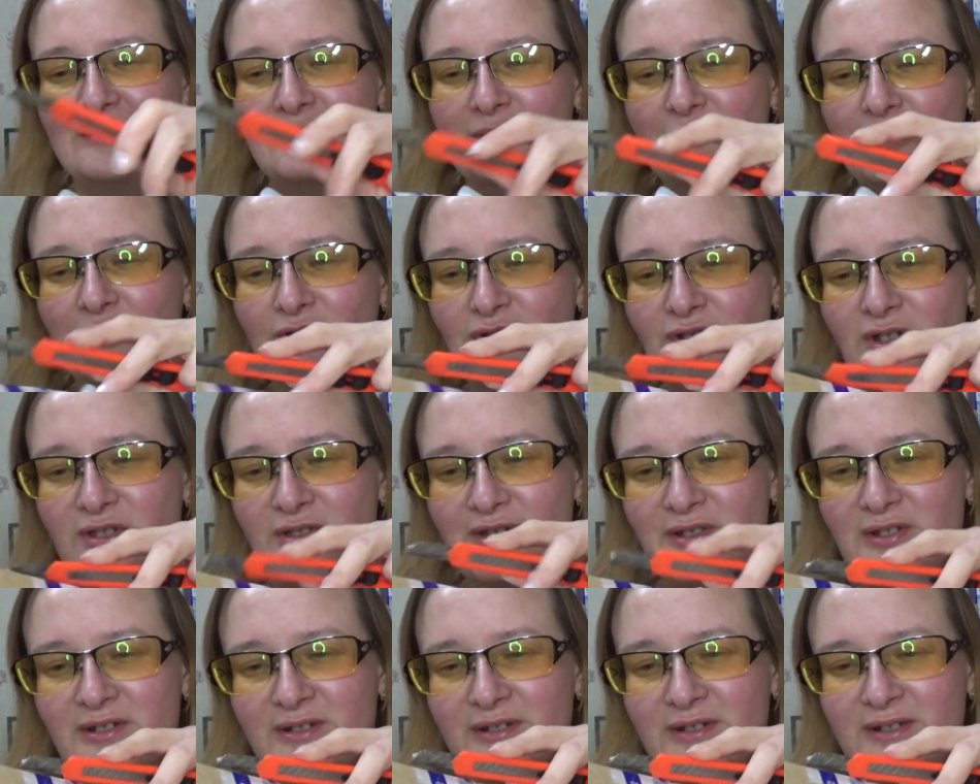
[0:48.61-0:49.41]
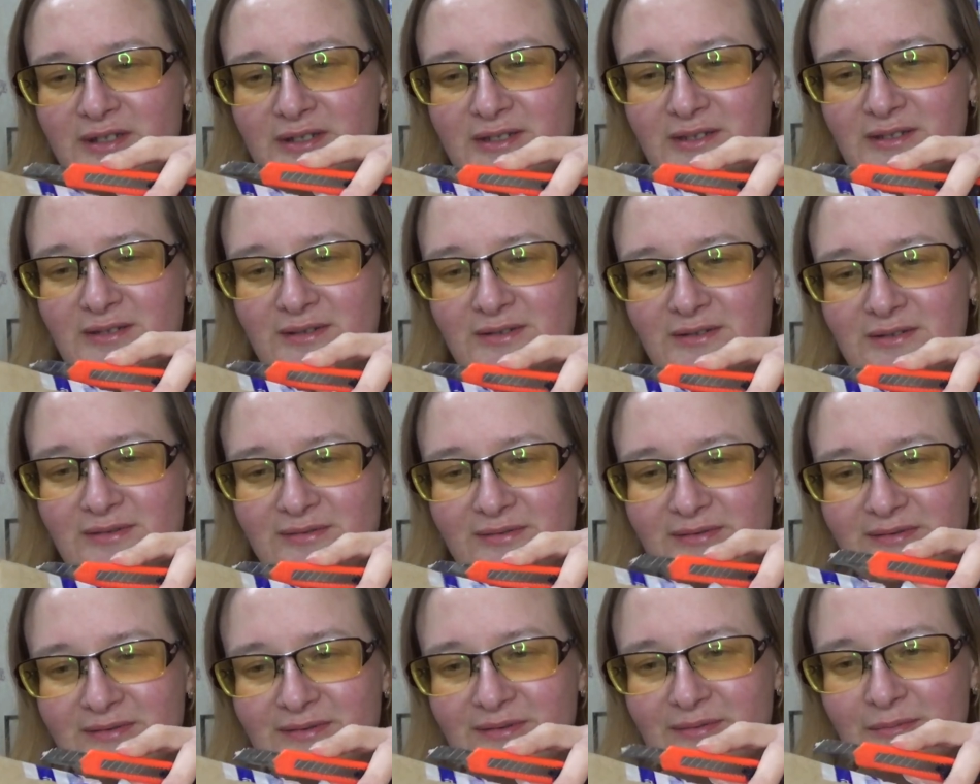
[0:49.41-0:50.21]
Вот сейчас как раз и
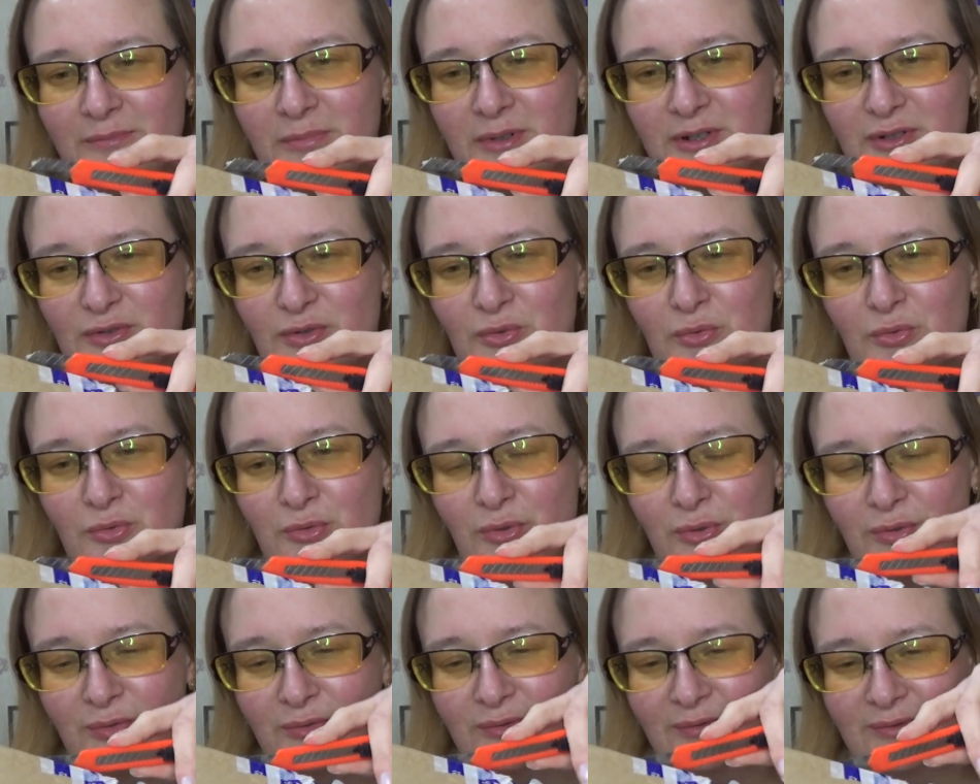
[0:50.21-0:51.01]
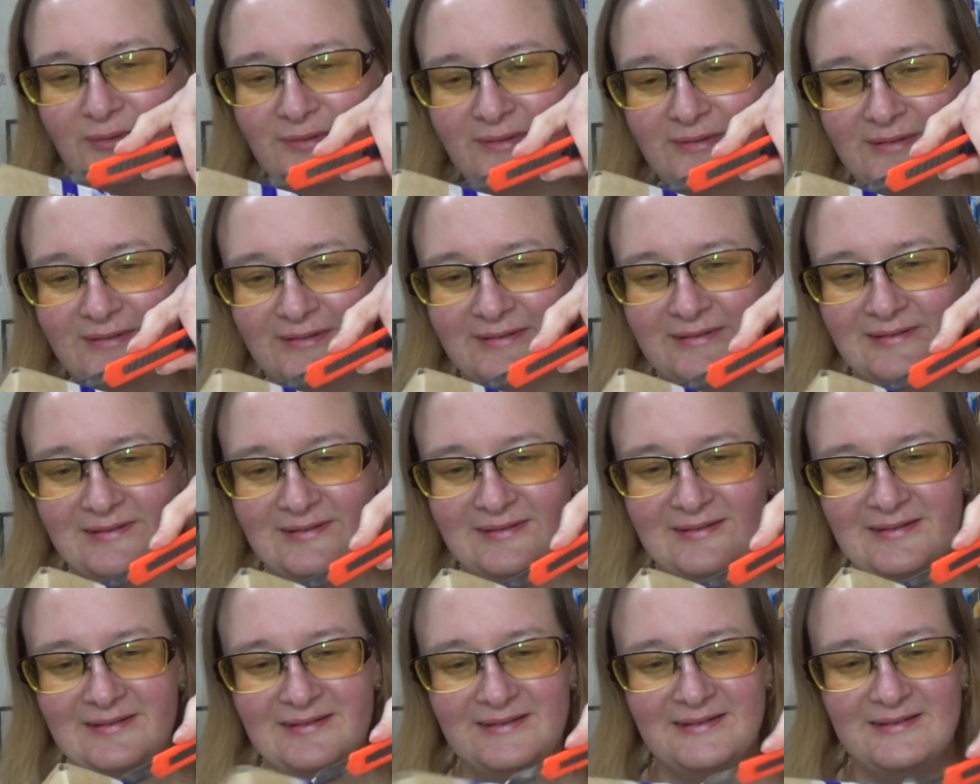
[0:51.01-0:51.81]
пойдут
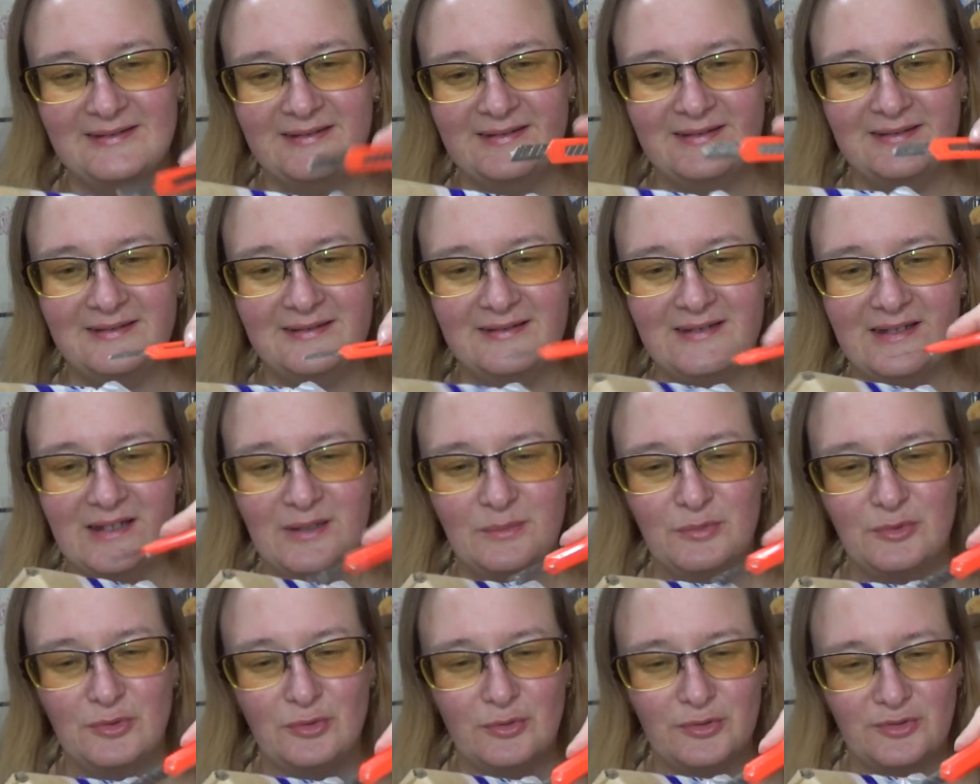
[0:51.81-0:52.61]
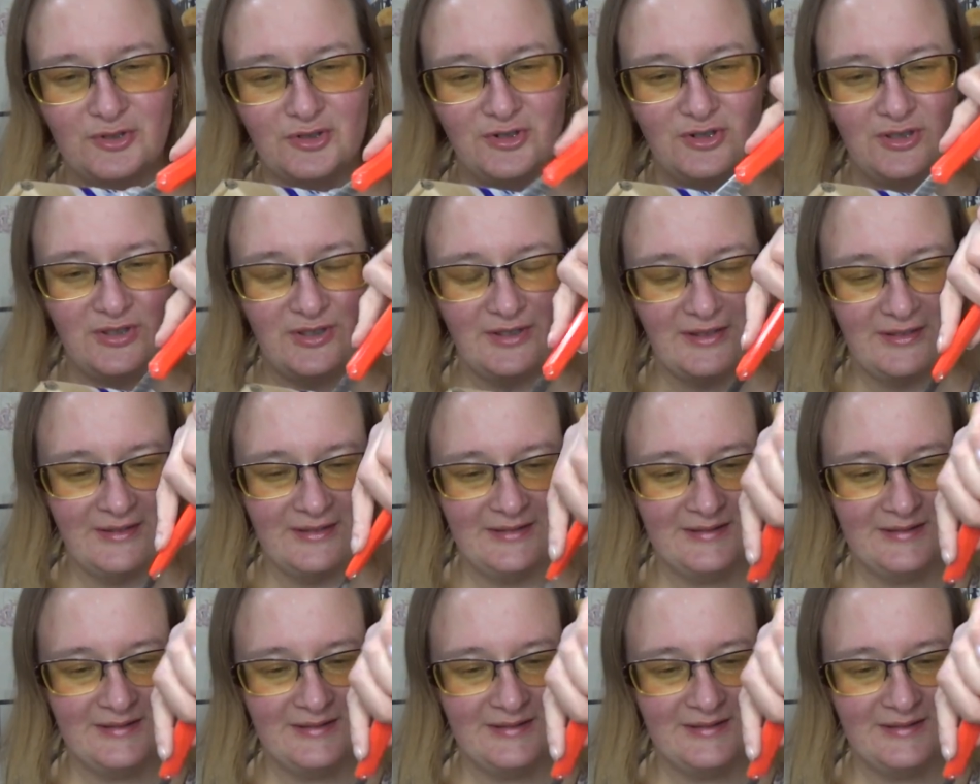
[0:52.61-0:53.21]
обзорчики.